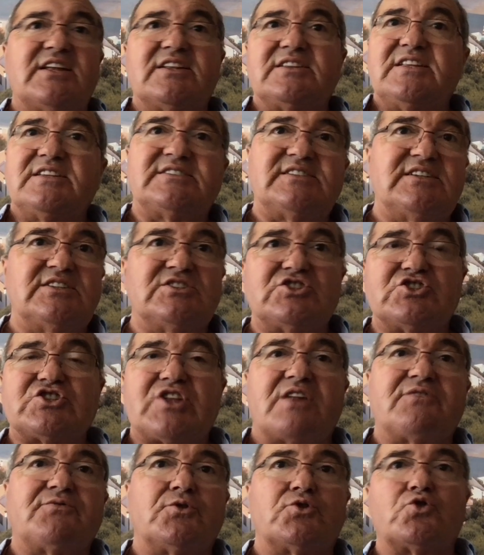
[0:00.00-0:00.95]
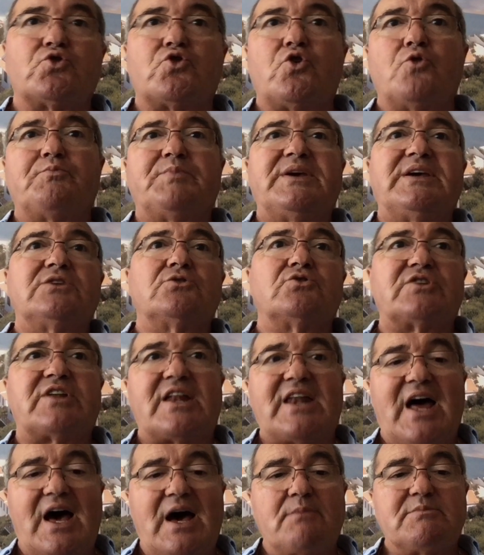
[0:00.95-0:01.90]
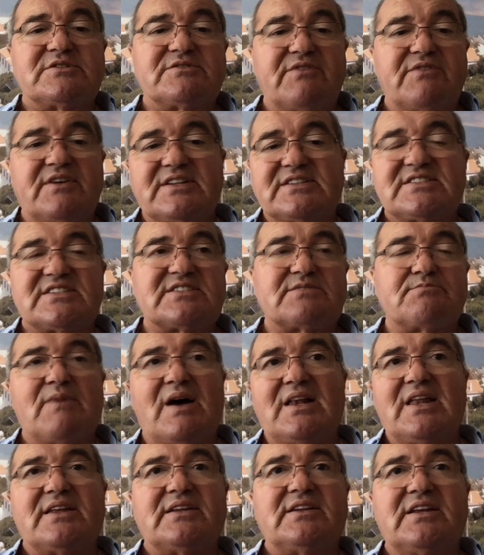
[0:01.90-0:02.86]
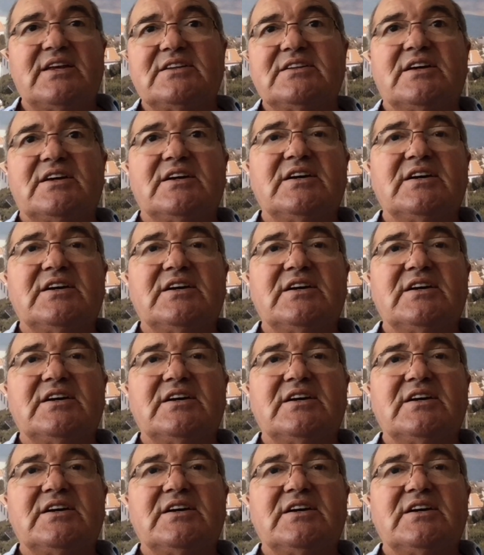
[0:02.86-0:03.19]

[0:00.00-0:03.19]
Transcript: die ziehen sich dann Fotokopien und dann haben sie wenigstens mal eine,